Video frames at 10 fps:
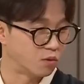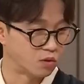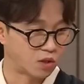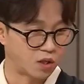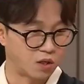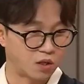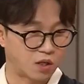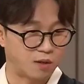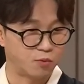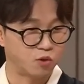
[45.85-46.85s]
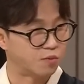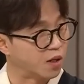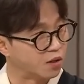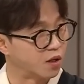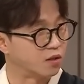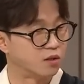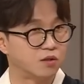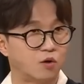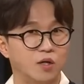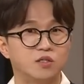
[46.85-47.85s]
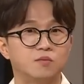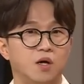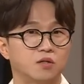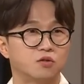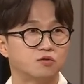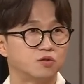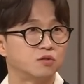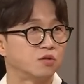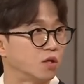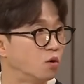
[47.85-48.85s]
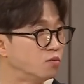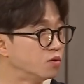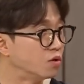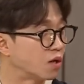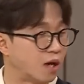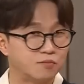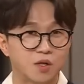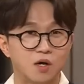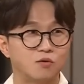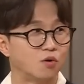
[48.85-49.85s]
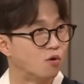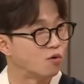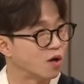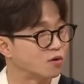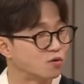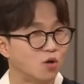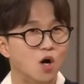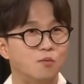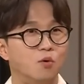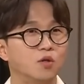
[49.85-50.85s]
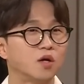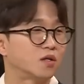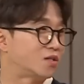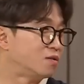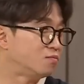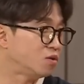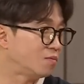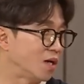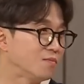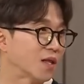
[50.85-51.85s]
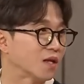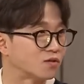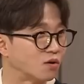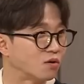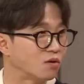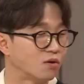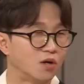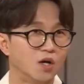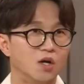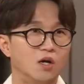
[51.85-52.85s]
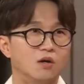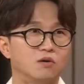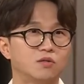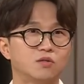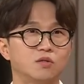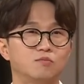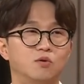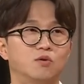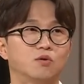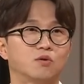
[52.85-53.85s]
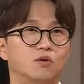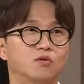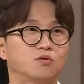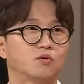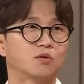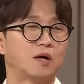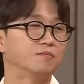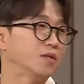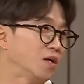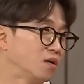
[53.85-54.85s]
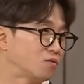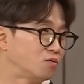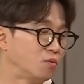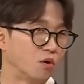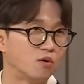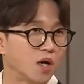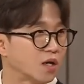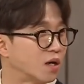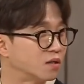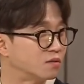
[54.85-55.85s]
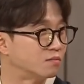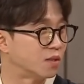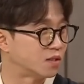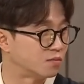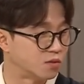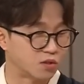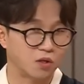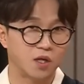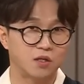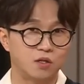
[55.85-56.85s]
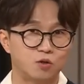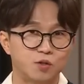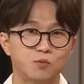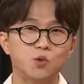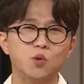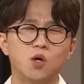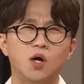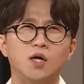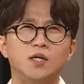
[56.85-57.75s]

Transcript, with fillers: 어떻게 감론을박이 되든 관심이 가져주시는 것에 너무 감사하고 영광이고 예. 워낙 이 질문을 많이 받았어요. 네네. 어쨌든 뭐 결론적으로 감사하고 뭐 영광이라는 말씀을 전해드리고 싶고. 네.